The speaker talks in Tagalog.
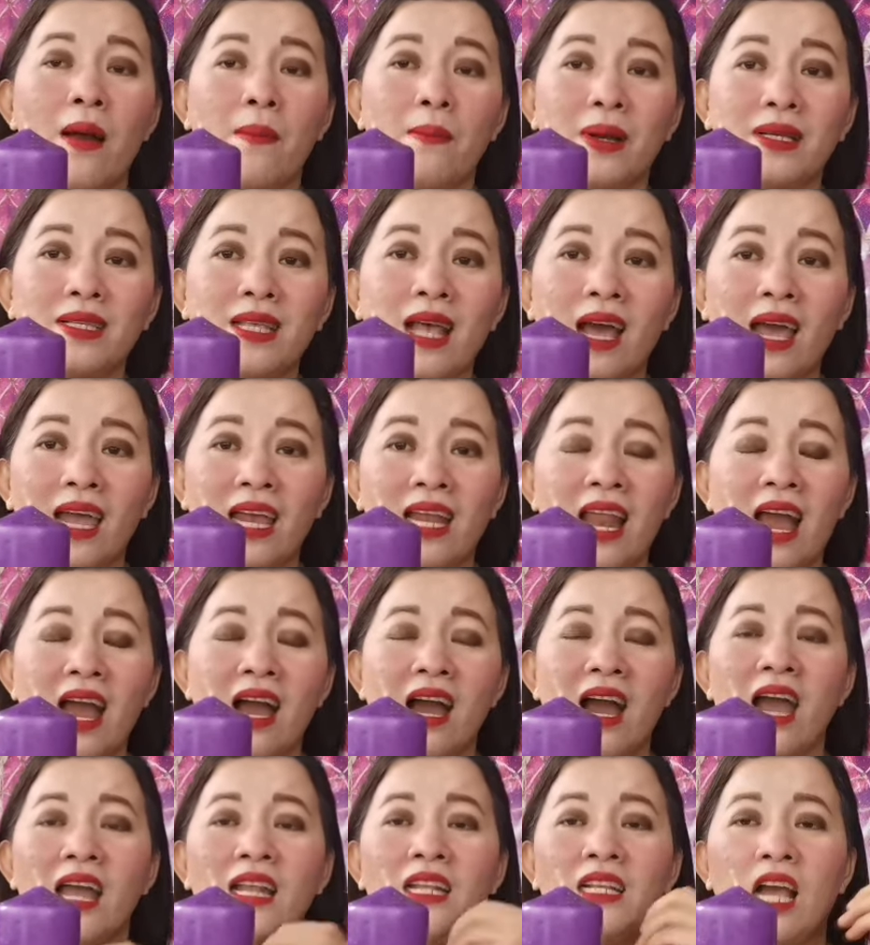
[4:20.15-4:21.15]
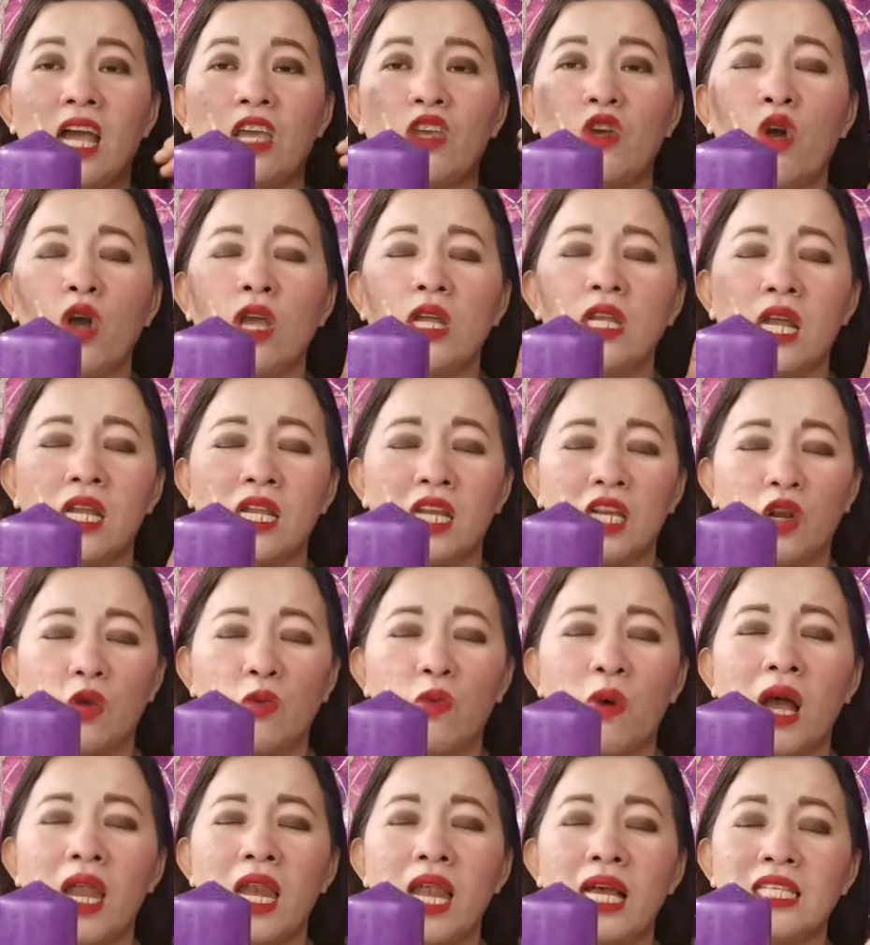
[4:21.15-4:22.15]
Basta kailangan kayo ay
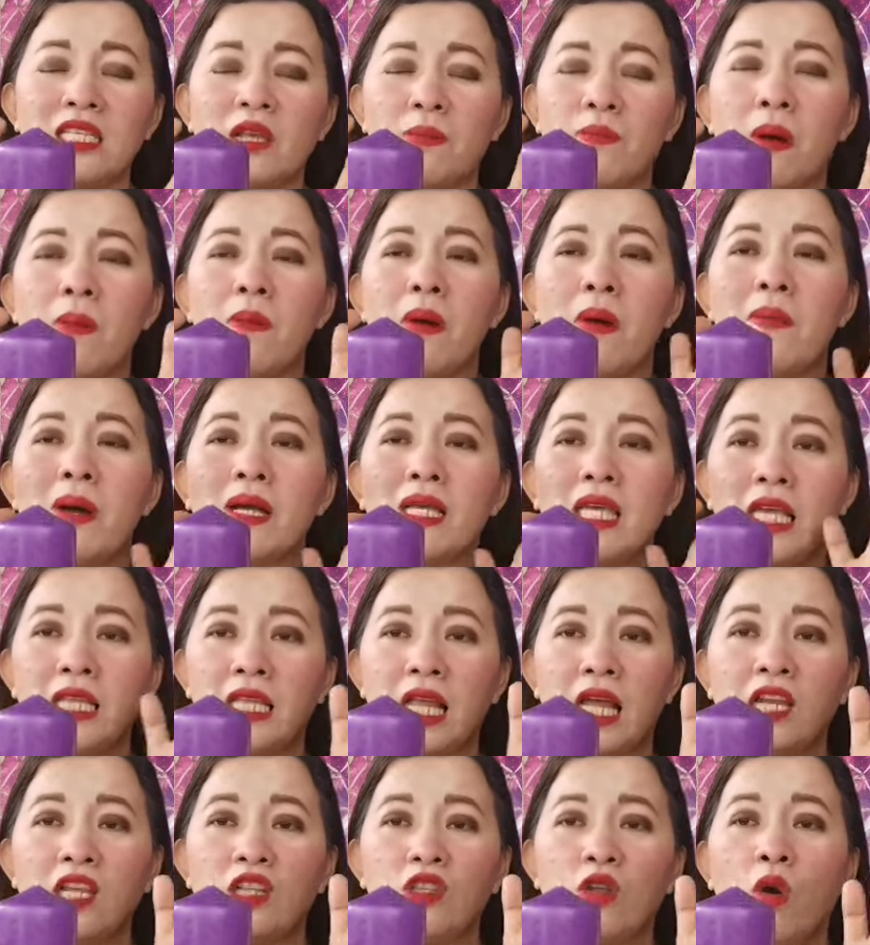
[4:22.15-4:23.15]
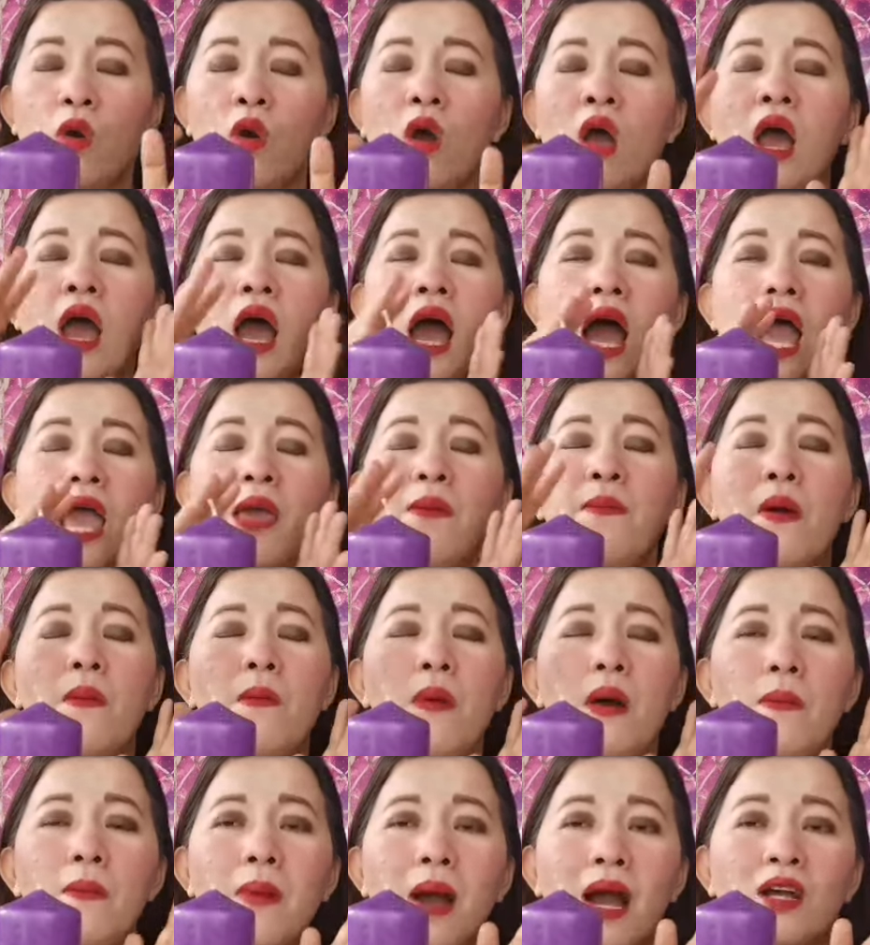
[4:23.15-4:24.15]
naniniwala sa pamamagitan nito ay
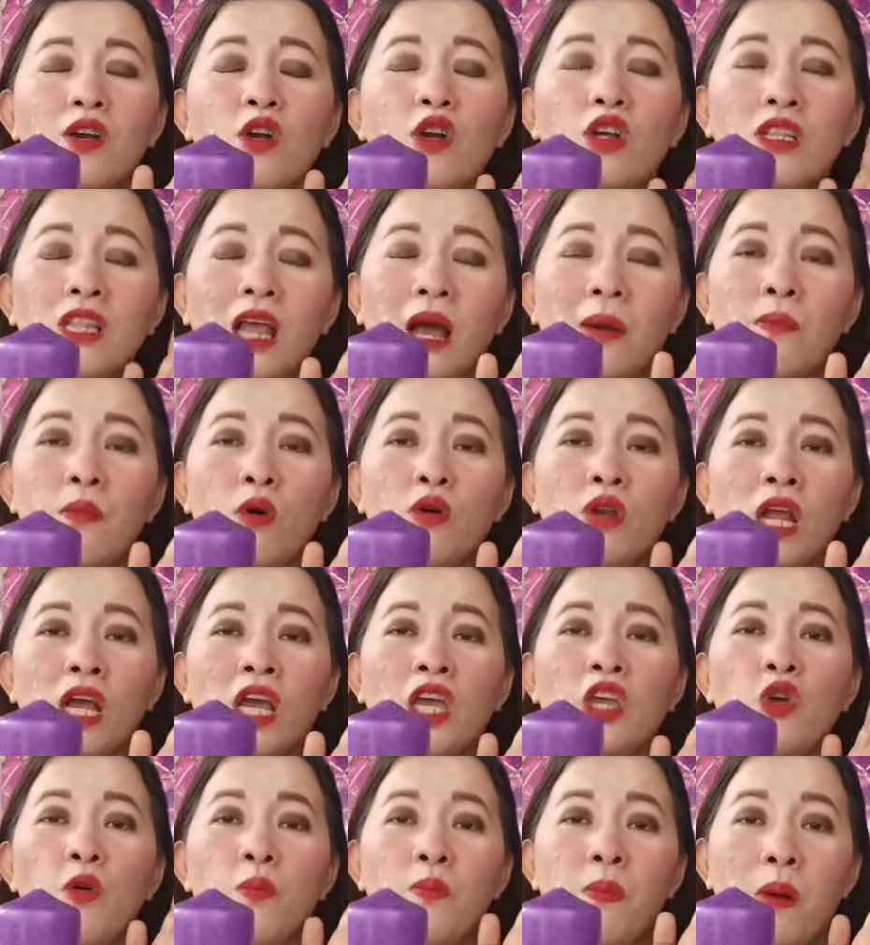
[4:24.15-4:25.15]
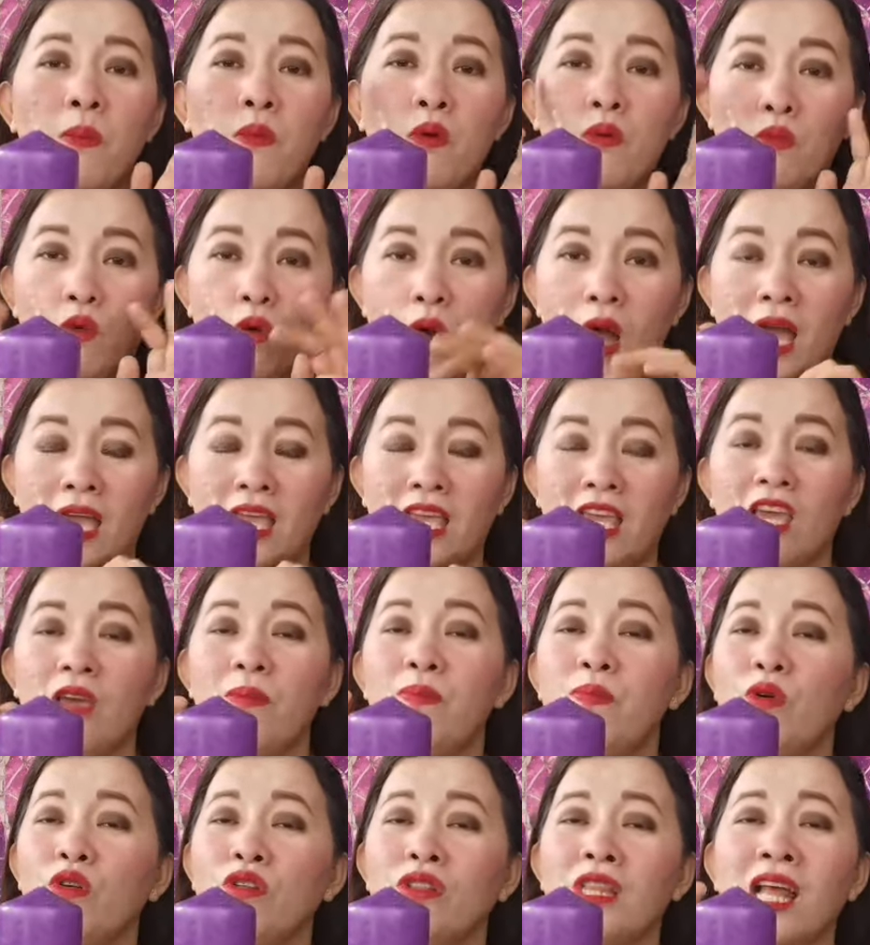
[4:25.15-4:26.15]
mababago ang takbo ng iyong pamumuhay.
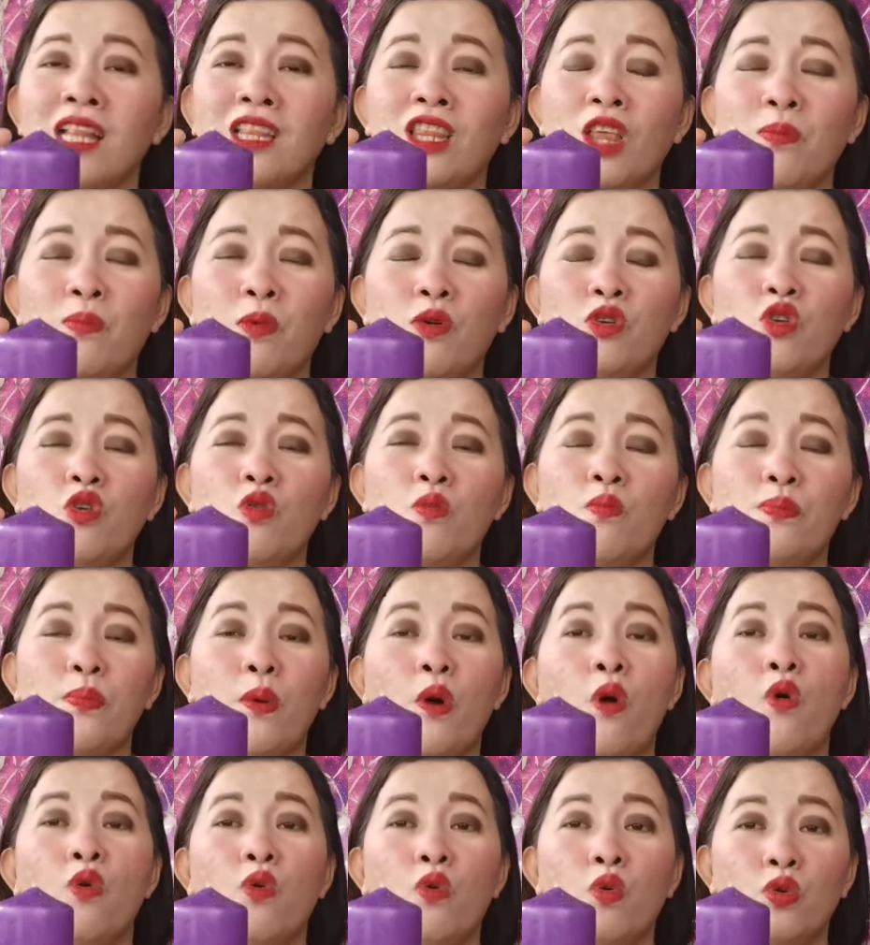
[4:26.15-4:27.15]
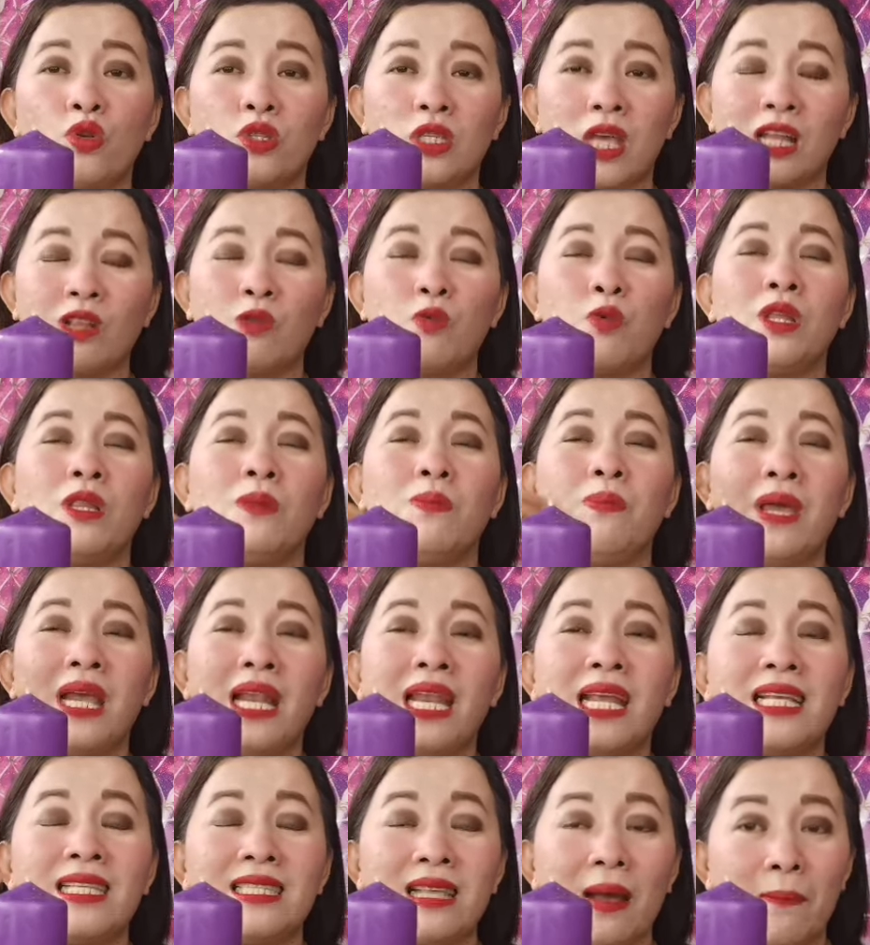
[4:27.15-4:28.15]
Importante po yung focus at with
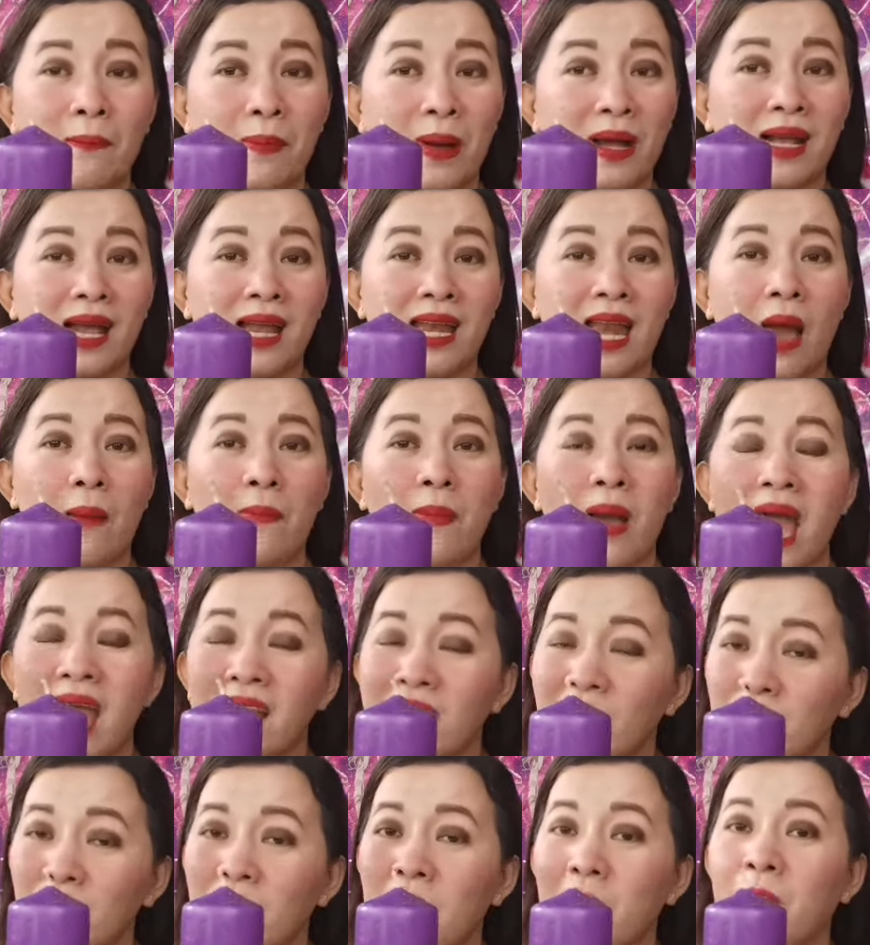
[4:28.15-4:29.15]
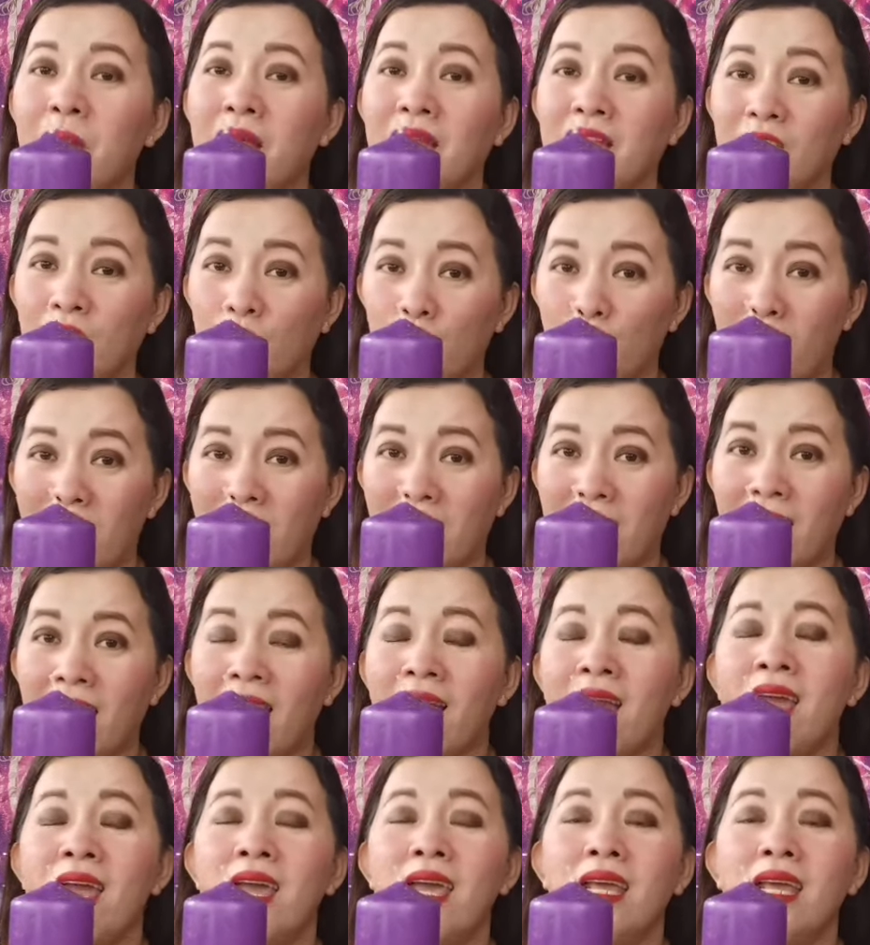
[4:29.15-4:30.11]
feelings ang pagganap at may paniniwala